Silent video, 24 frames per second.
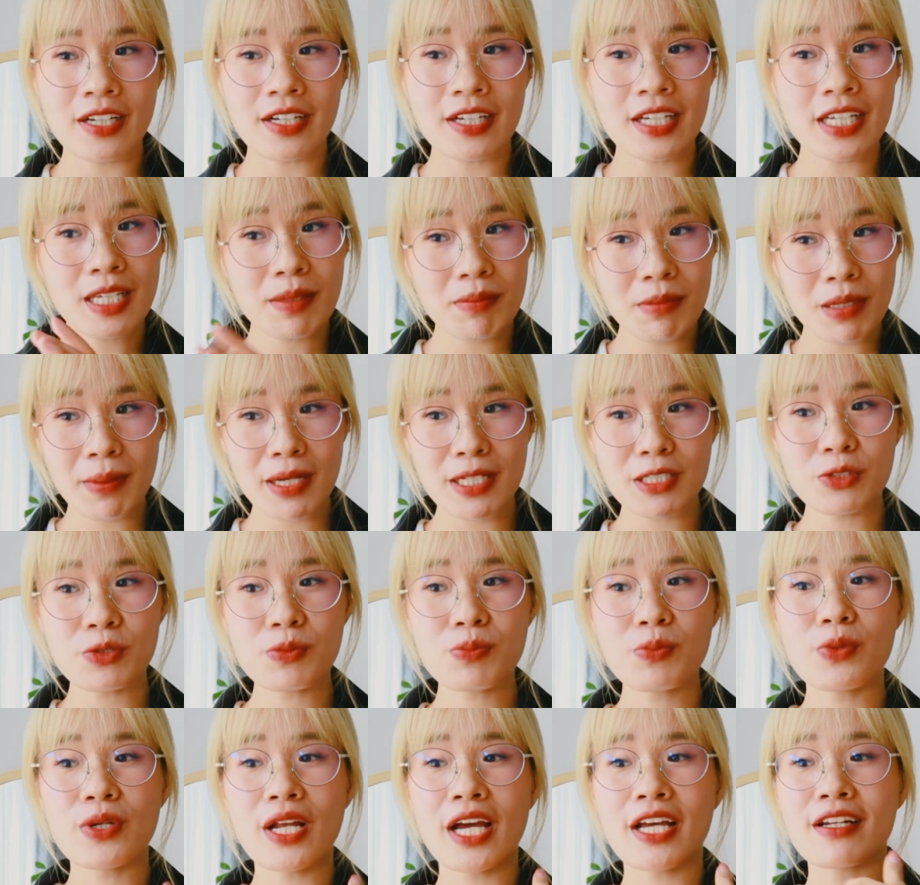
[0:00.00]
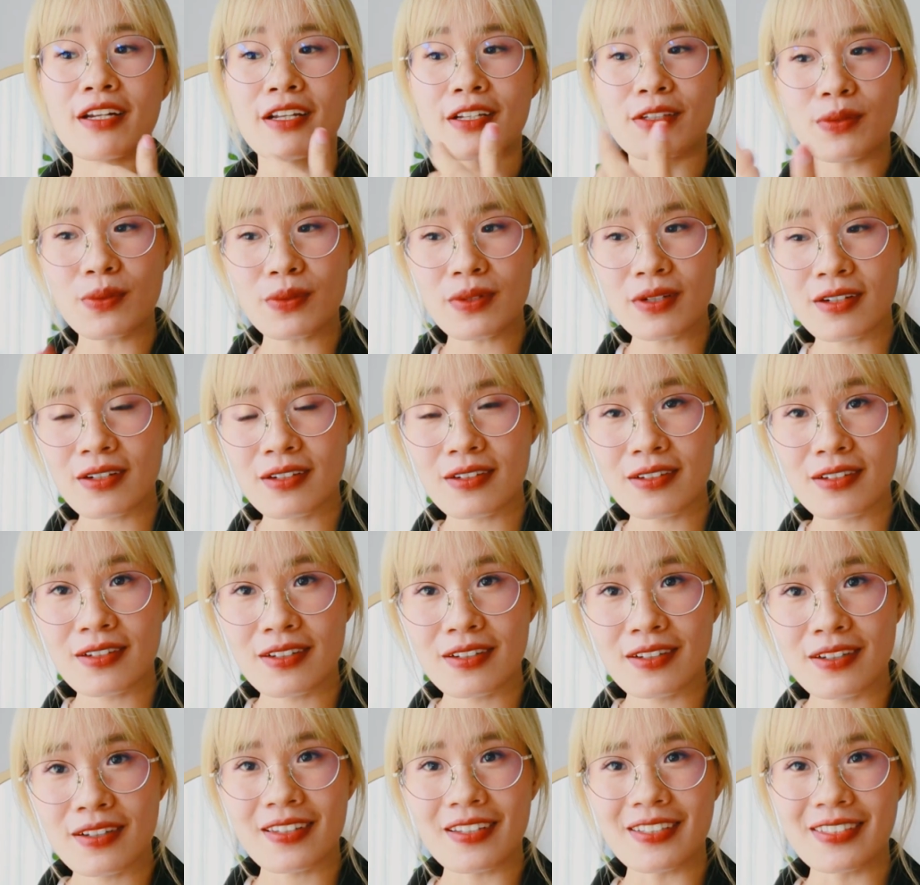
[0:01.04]
khi mà các bạn giúp một ai đấy tốt hơn
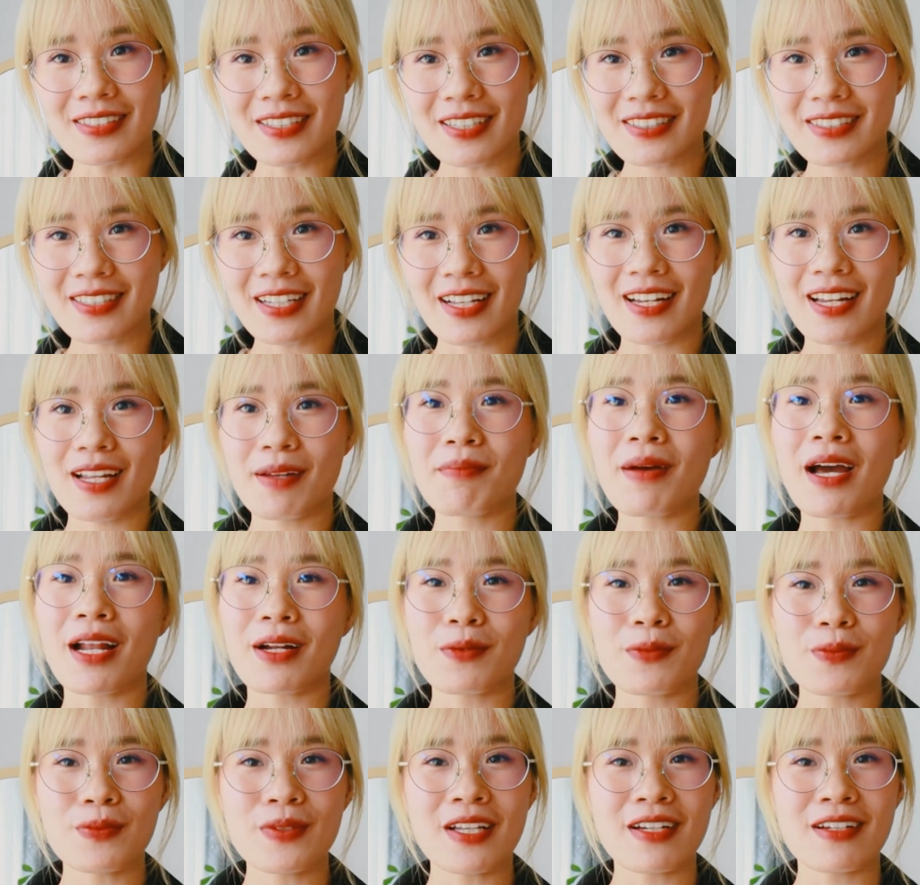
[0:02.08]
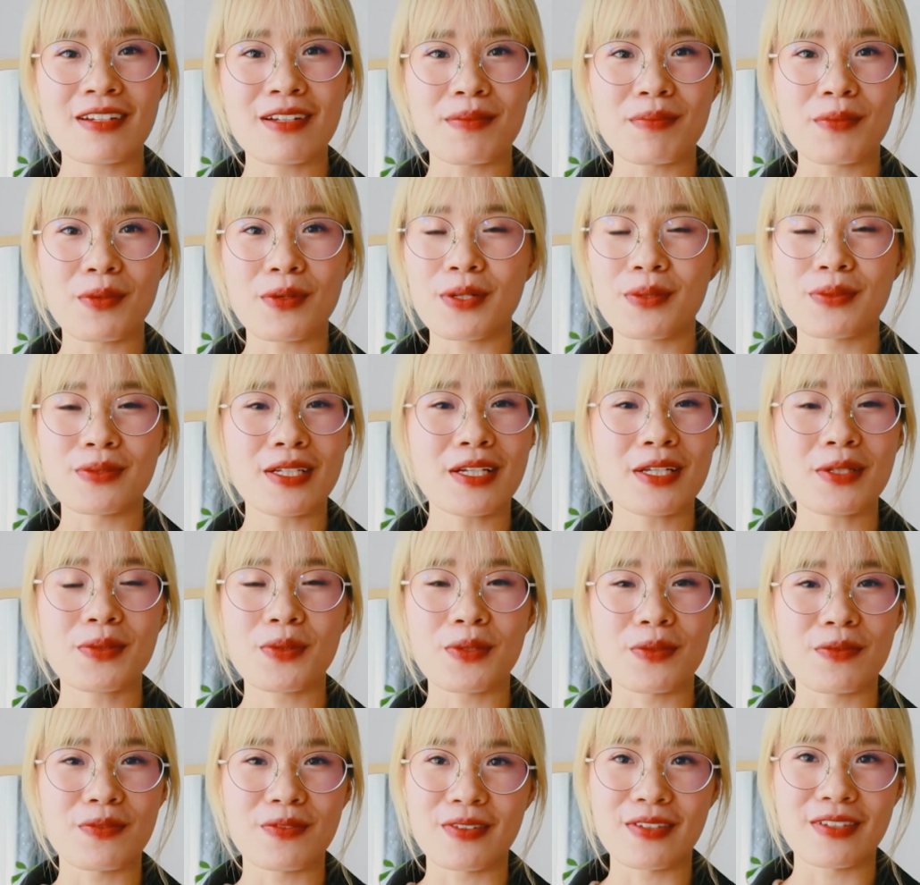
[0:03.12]
thì chắc chắn là bạn cũng nhận được một điều rất là
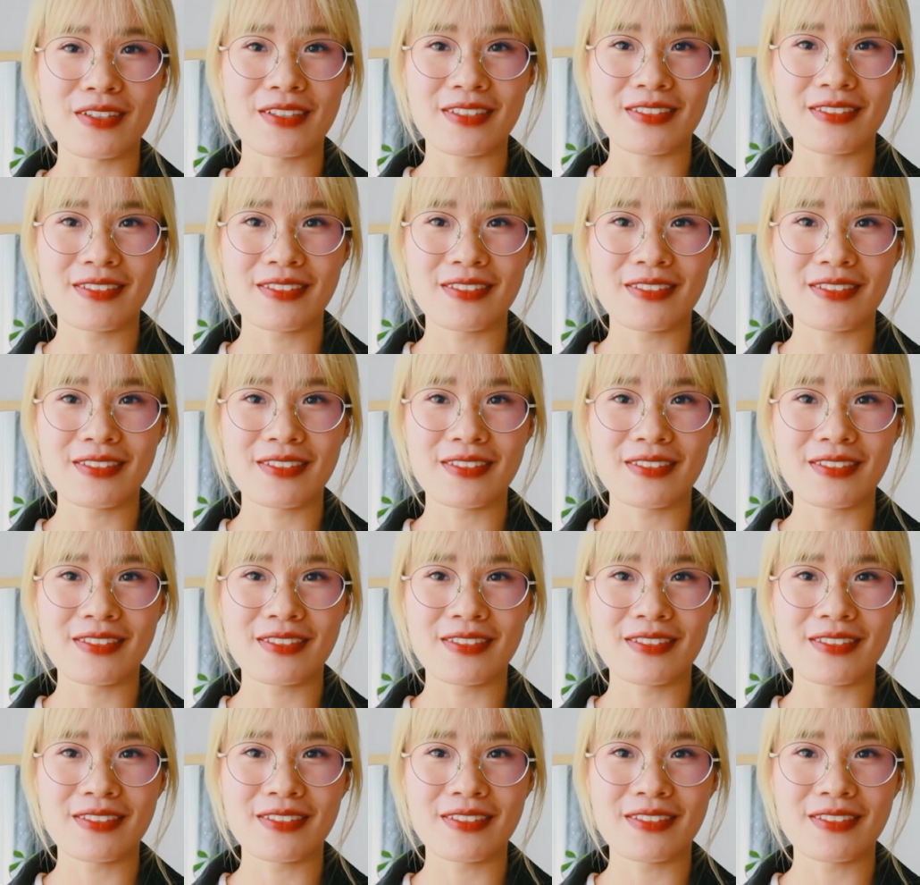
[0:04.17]
tuyệt vời